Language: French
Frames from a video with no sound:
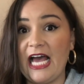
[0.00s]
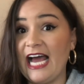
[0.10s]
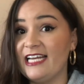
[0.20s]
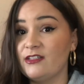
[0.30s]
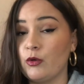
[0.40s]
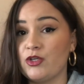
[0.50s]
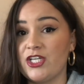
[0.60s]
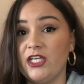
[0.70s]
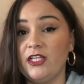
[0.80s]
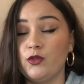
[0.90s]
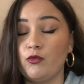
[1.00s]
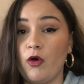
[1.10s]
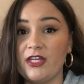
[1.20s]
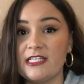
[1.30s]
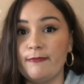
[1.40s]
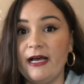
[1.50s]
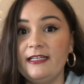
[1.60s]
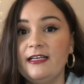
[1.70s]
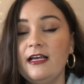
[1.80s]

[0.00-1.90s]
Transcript: à l'étranger, dont en Espagne.